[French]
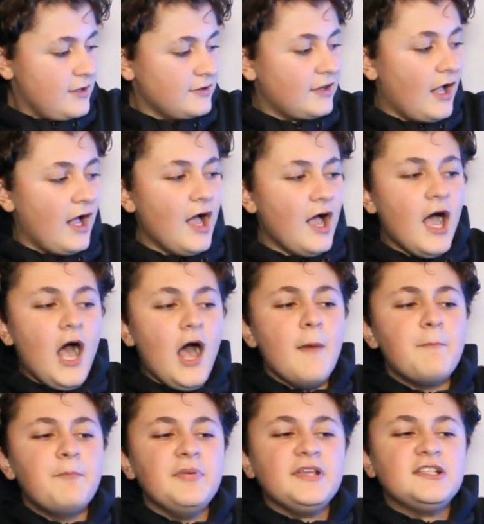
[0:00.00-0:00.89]
T'as
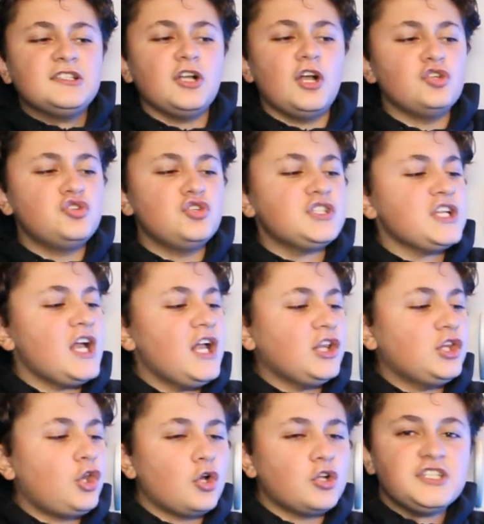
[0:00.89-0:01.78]
un big sandwich,
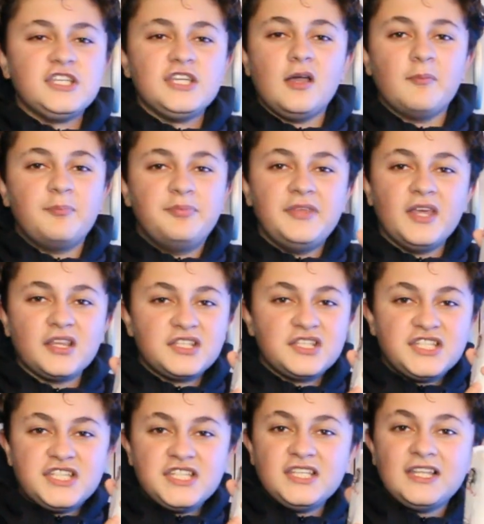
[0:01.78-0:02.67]
un tortilla bien
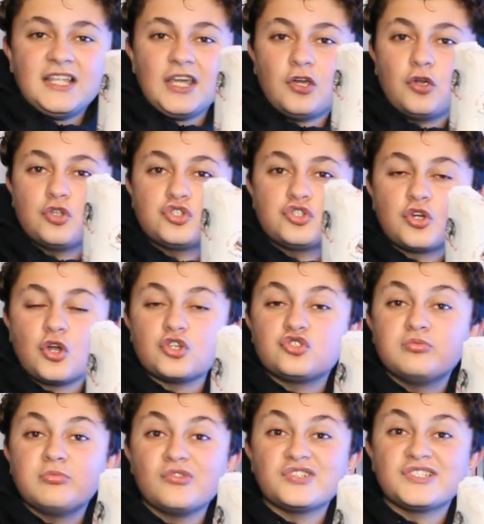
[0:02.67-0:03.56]
cheaté que tu, quand
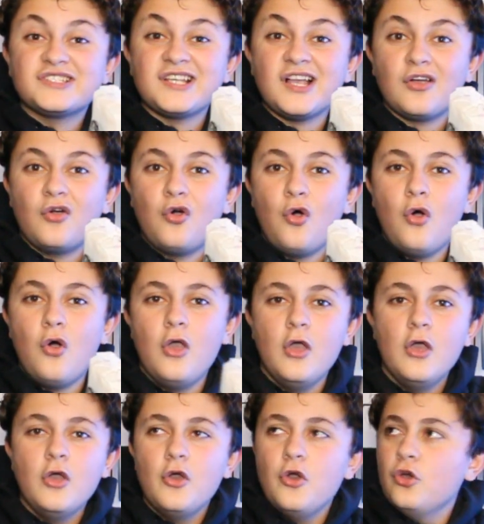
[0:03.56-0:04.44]
tu manges ça, gros,
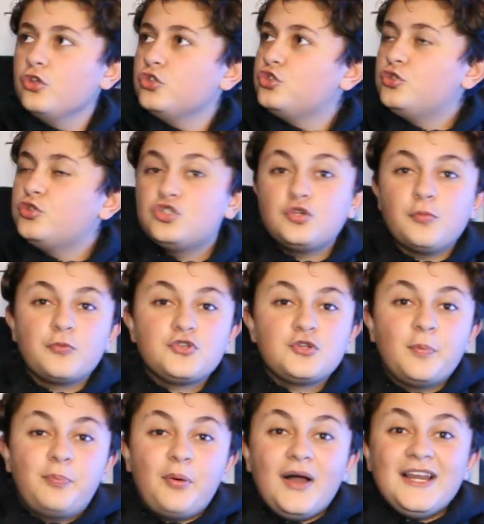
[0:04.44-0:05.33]
tu,
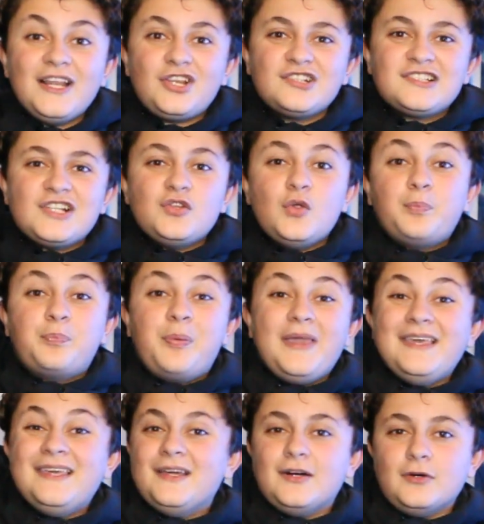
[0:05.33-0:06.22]
peux aller dans un autre
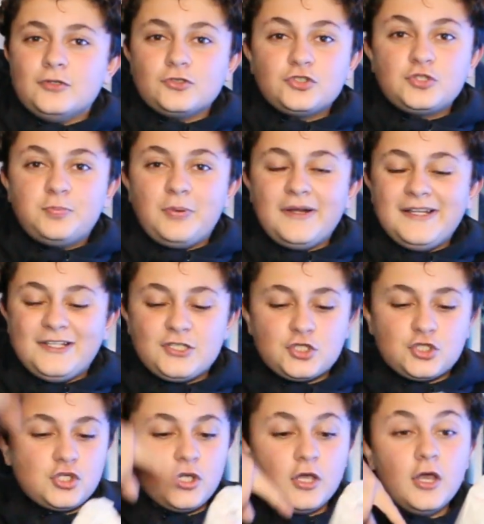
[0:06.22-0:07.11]
pays. Hein. Tu peux aller.
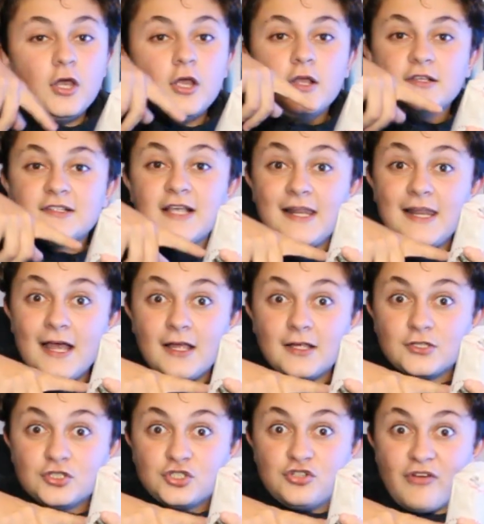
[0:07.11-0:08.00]
Ça là,
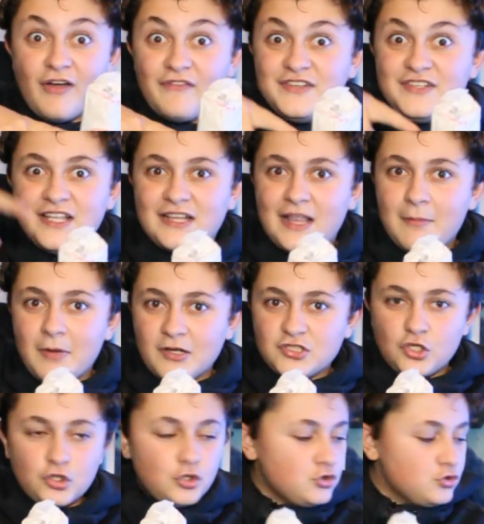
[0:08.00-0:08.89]
tu vas visiter
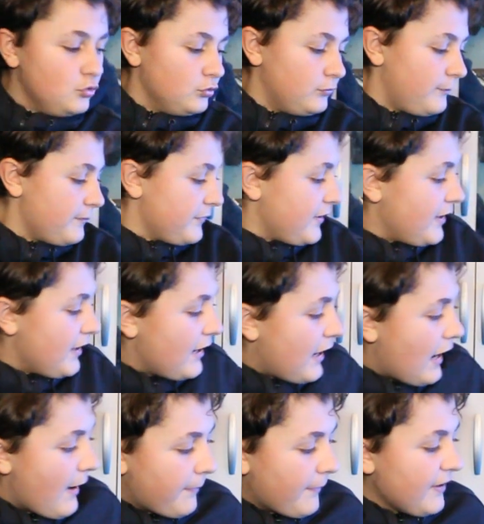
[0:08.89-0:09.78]
Mars en deux secondes.
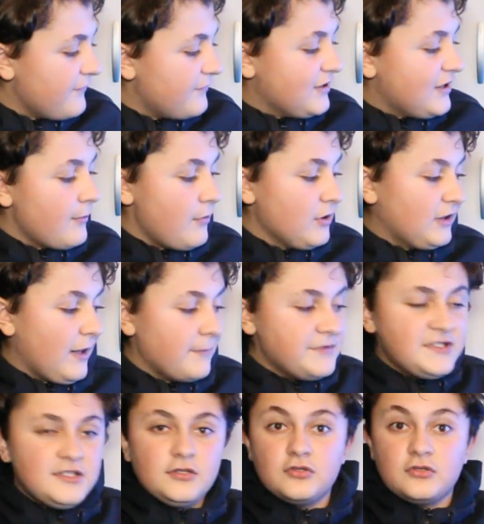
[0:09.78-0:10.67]
Après, évidemment, t'as un
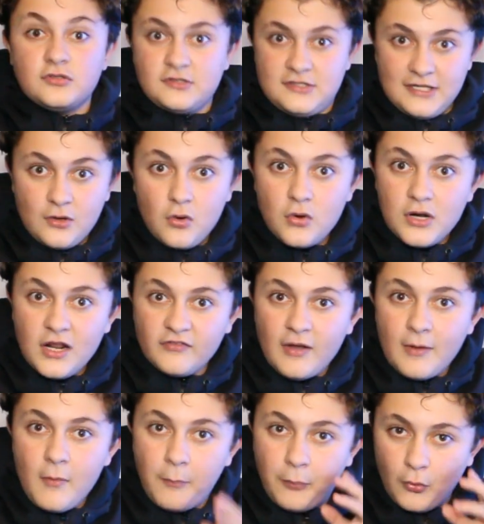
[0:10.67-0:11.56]
petit. C'est cool là, hein,
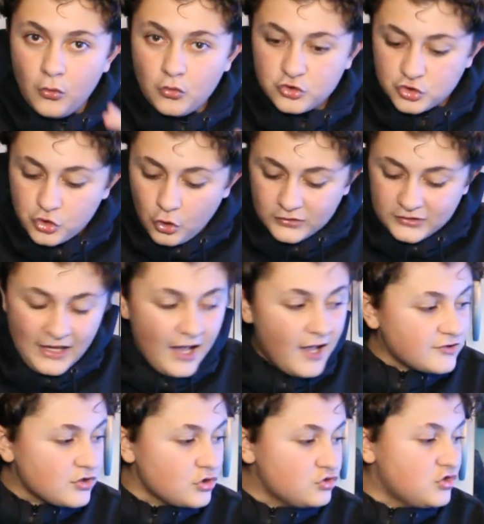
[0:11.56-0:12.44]
vraiment pour 11 euros, t'as
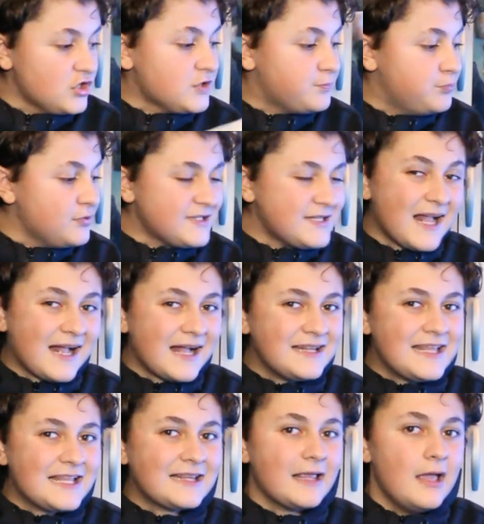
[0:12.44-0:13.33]
un sandwich plus la
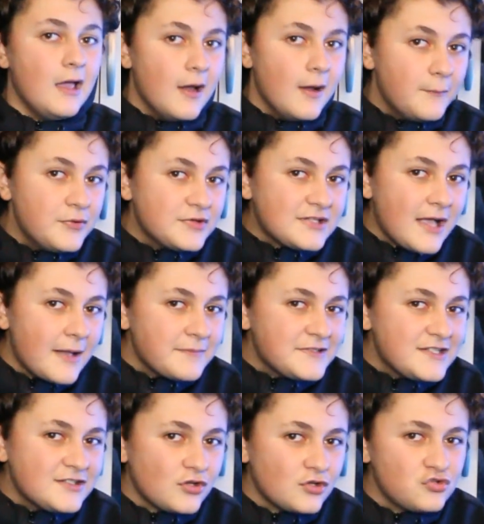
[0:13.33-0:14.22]
canette, plus un
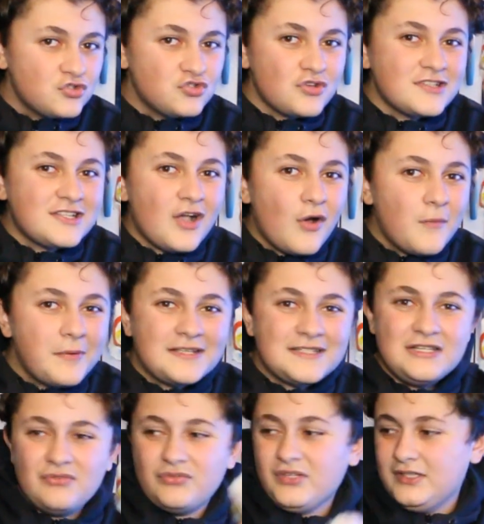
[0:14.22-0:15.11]
petit sandwich, ça
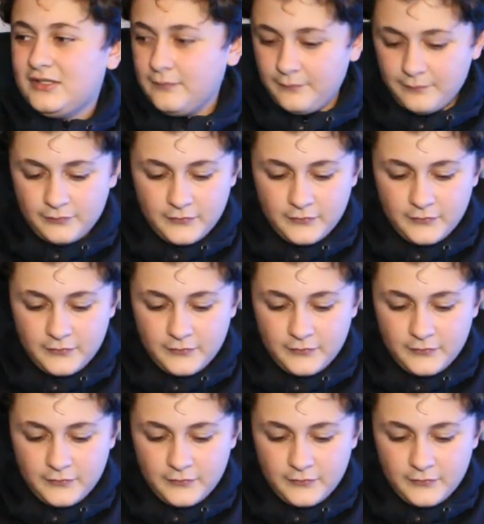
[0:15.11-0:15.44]
remplace les frites.